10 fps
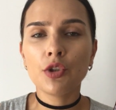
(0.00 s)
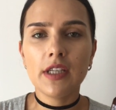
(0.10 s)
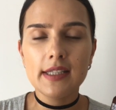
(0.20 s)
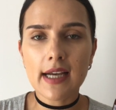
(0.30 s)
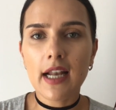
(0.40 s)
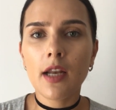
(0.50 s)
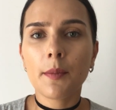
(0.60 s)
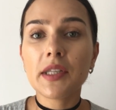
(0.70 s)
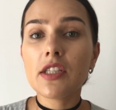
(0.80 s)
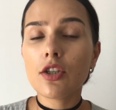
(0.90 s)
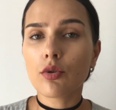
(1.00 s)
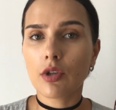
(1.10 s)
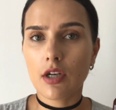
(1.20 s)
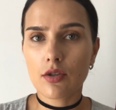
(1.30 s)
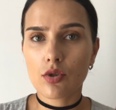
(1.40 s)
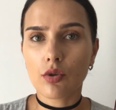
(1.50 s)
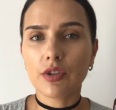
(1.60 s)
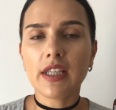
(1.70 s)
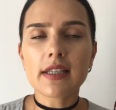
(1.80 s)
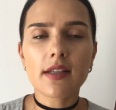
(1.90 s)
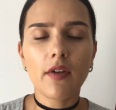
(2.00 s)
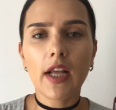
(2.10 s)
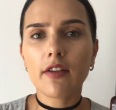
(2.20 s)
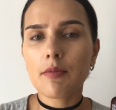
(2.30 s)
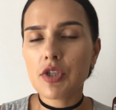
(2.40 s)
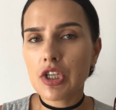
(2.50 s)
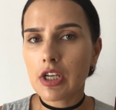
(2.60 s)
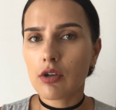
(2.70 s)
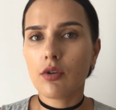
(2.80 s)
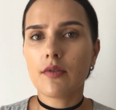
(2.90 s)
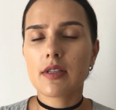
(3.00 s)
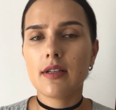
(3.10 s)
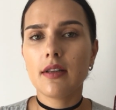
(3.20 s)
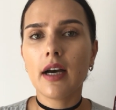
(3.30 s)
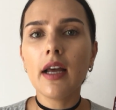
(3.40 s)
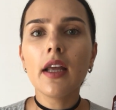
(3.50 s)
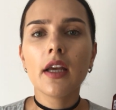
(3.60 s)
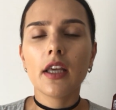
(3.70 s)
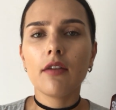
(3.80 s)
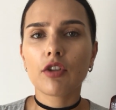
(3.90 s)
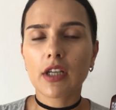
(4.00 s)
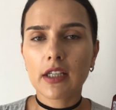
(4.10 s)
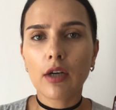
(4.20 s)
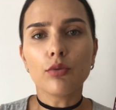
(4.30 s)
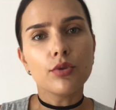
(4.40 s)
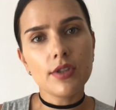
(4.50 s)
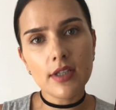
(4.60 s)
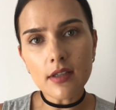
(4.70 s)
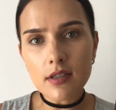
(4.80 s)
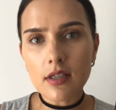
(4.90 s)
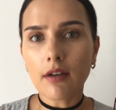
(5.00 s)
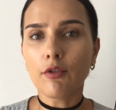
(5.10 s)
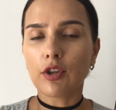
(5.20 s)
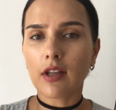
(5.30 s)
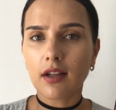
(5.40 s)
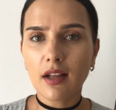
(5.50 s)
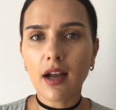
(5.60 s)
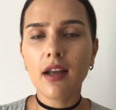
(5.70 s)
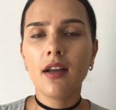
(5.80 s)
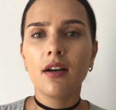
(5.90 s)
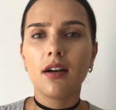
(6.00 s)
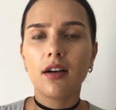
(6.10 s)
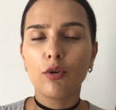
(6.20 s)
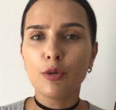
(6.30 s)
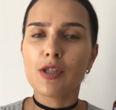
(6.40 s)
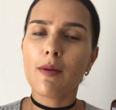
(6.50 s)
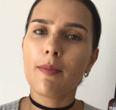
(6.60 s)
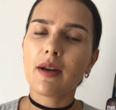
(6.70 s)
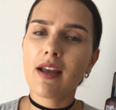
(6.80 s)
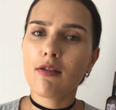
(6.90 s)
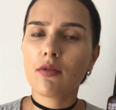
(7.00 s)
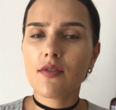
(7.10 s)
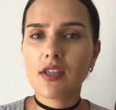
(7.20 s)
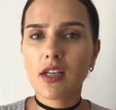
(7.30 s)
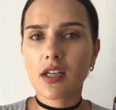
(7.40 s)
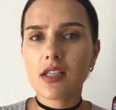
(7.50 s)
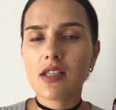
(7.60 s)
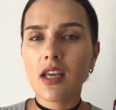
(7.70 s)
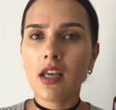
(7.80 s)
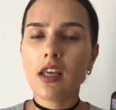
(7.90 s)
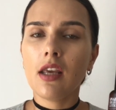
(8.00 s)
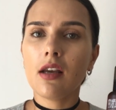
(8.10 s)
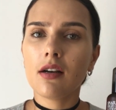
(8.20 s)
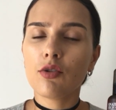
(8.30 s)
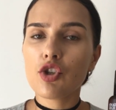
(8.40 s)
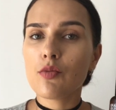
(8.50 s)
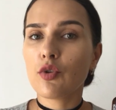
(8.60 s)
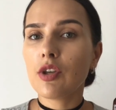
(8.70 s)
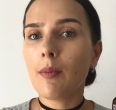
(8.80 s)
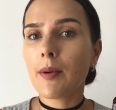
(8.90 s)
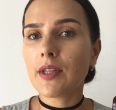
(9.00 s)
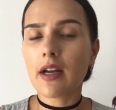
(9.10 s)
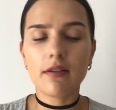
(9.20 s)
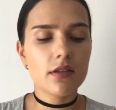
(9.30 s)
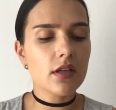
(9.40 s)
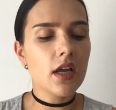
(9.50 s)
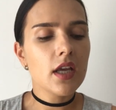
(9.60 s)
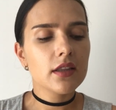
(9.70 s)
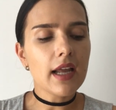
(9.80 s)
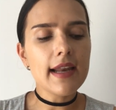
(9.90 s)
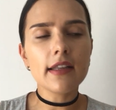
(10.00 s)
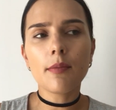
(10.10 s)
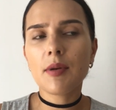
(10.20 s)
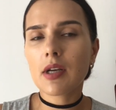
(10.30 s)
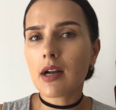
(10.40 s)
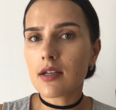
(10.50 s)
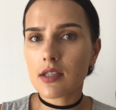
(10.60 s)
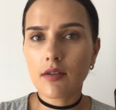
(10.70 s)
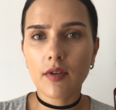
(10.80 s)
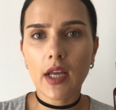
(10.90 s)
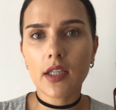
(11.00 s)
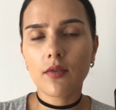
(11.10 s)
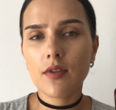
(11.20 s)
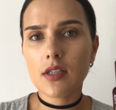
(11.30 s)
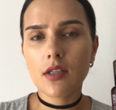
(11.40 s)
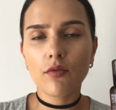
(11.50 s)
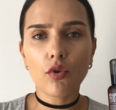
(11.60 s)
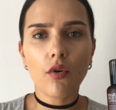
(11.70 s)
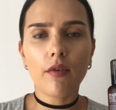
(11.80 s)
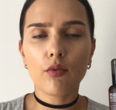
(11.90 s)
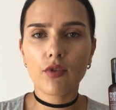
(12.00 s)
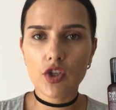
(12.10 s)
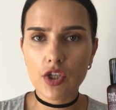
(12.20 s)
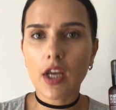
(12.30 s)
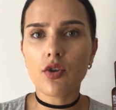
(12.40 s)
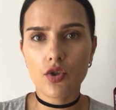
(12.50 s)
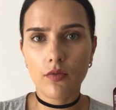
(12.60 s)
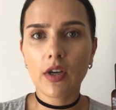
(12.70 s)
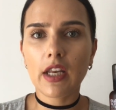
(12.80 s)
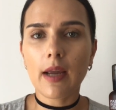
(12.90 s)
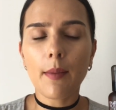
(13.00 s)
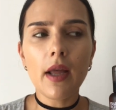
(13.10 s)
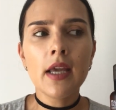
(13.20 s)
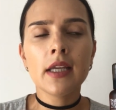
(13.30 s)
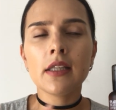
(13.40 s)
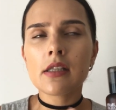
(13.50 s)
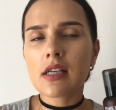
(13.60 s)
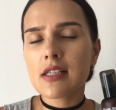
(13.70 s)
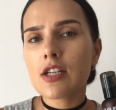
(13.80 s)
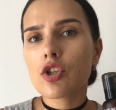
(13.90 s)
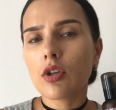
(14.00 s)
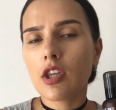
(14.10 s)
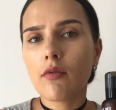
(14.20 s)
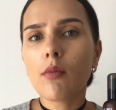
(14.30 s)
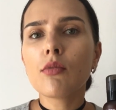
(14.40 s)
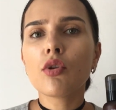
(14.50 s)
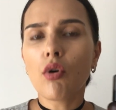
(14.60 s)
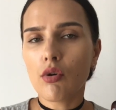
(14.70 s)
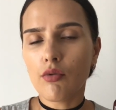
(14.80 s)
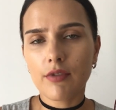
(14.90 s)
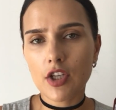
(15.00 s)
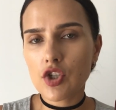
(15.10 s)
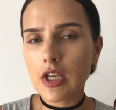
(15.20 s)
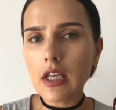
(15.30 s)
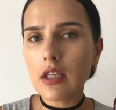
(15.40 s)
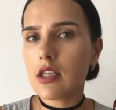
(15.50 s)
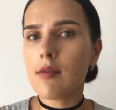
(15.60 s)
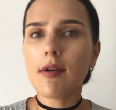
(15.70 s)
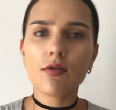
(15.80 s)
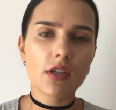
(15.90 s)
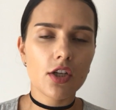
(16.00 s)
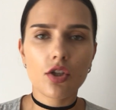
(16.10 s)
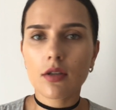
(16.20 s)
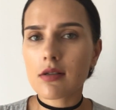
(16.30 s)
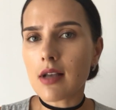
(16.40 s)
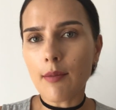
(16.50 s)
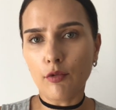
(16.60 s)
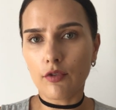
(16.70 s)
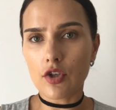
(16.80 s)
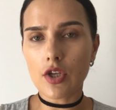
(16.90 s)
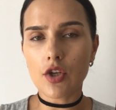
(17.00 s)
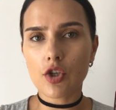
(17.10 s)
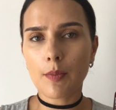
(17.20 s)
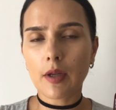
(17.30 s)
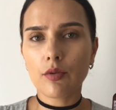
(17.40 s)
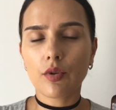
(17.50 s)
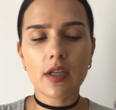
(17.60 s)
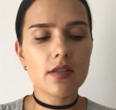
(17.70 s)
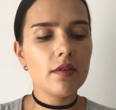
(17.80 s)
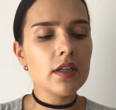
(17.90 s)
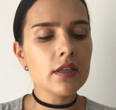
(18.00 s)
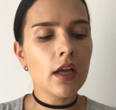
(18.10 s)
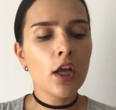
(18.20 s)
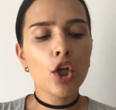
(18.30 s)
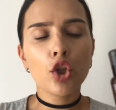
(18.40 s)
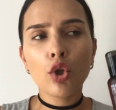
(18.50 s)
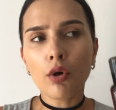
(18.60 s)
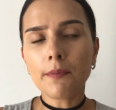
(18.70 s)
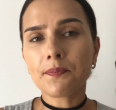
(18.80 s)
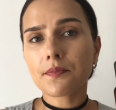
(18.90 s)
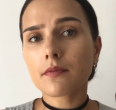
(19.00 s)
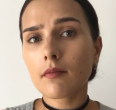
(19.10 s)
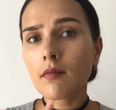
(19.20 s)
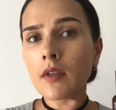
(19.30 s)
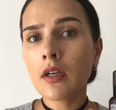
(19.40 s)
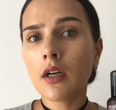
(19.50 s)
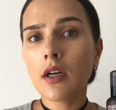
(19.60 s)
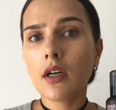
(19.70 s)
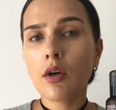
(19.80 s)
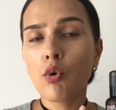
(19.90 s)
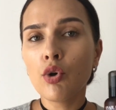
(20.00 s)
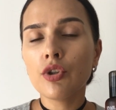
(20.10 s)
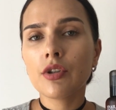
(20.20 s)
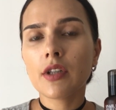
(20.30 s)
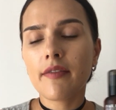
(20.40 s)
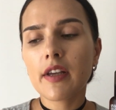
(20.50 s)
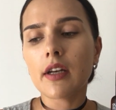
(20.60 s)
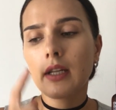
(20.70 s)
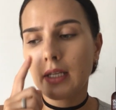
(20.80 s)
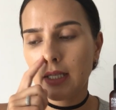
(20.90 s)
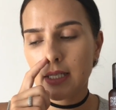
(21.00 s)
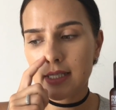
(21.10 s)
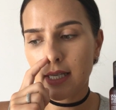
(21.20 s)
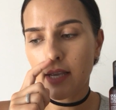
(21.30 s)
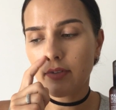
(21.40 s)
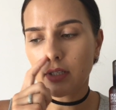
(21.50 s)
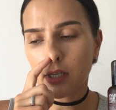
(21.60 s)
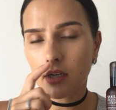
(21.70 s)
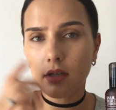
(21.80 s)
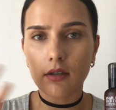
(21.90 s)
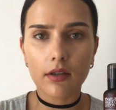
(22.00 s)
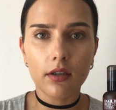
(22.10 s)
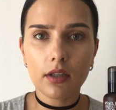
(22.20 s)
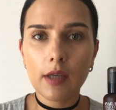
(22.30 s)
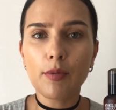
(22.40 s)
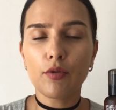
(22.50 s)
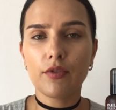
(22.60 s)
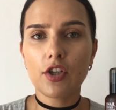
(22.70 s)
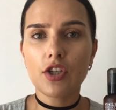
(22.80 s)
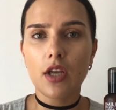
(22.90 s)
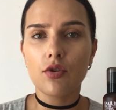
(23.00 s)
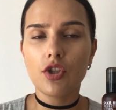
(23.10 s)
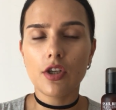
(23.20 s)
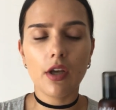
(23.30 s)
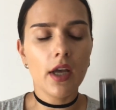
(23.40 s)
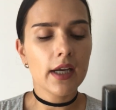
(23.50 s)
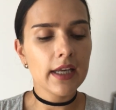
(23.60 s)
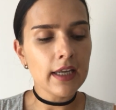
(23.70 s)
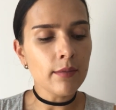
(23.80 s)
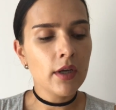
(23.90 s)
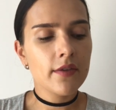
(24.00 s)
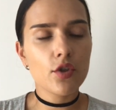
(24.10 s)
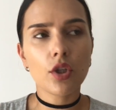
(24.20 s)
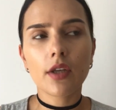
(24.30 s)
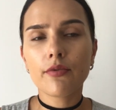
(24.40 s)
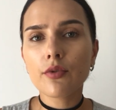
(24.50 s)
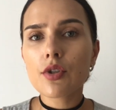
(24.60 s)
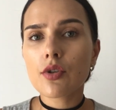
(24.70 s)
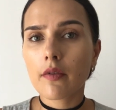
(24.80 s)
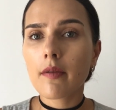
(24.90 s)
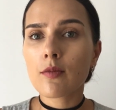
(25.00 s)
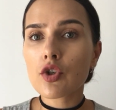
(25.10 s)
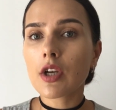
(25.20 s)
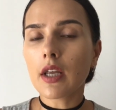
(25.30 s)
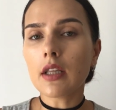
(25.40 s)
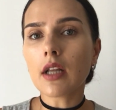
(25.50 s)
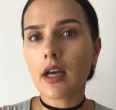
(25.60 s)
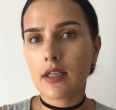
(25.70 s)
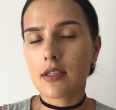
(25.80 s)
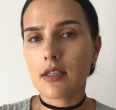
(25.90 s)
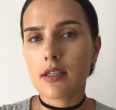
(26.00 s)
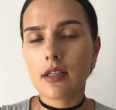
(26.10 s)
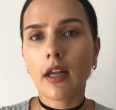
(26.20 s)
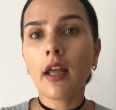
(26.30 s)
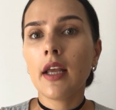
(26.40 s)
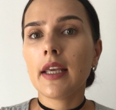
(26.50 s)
он идеально матирует лицо, он не оставляет вообще никакого следа. И вот когда он уселся, вот тогда а, он себя проявит во всей красе и очень многим понравится. На лето прекрасный вариант в виде дневного увлажняющего крема. Не сказать, что от него много увлажнений, не могу сказать, что это самый увлажняющий продукт на свете, но а, он, наверное, и не заявлен как а, гиперувлажняющий крем, все-таки функция у него немножко иная здесь, да.